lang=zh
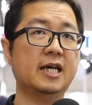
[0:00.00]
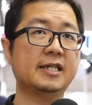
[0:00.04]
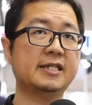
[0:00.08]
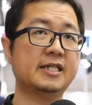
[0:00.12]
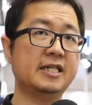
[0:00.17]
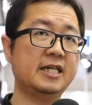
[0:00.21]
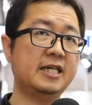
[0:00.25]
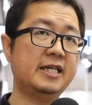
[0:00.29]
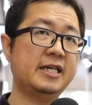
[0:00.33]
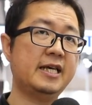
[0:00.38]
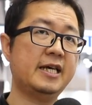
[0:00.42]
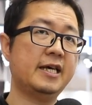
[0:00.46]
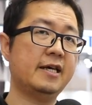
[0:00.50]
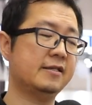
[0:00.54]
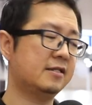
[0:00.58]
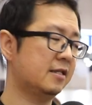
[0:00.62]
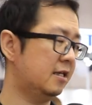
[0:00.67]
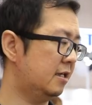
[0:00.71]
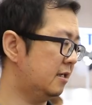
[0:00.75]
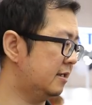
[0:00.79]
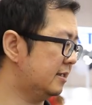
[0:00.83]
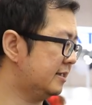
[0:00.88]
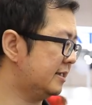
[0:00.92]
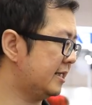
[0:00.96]
二十一页
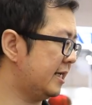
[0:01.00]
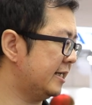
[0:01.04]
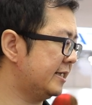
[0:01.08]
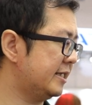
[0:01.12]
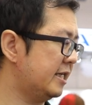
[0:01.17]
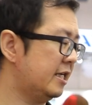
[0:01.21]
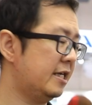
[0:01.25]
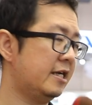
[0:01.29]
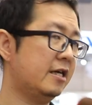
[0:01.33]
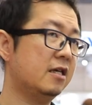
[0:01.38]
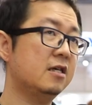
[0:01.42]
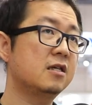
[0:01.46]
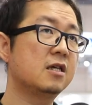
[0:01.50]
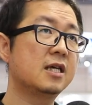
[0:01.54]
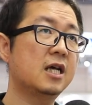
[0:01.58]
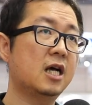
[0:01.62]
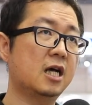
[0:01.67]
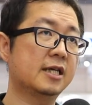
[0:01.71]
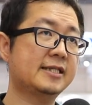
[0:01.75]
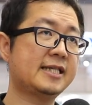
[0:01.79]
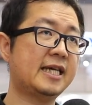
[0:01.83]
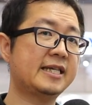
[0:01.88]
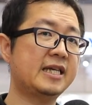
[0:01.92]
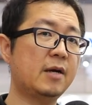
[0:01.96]
的这些
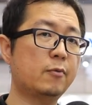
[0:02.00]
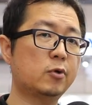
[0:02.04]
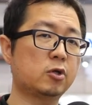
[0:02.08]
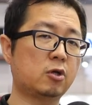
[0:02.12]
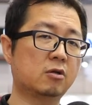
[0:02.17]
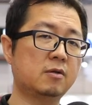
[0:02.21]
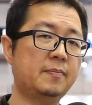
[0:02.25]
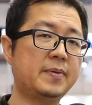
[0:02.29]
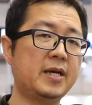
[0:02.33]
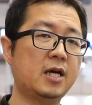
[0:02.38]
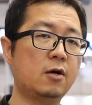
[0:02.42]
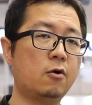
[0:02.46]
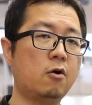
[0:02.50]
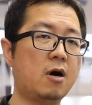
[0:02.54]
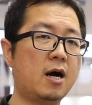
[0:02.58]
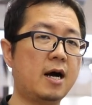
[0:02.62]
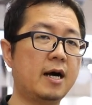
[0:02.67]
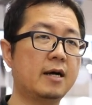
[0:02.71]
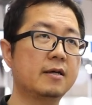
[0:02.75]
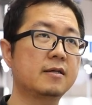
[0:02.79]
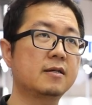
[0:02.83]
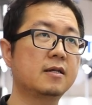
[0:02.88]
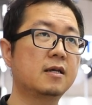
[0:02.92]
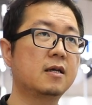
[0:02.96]
呃扇叶不同的变
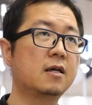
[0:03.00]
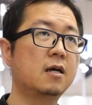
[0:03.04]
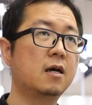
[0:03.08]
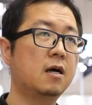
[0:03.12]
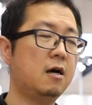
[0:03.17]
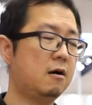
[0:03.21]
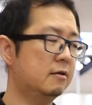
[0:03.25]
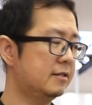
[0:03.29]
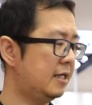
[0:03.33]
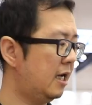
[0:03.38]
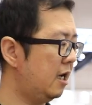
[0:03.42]
化哦。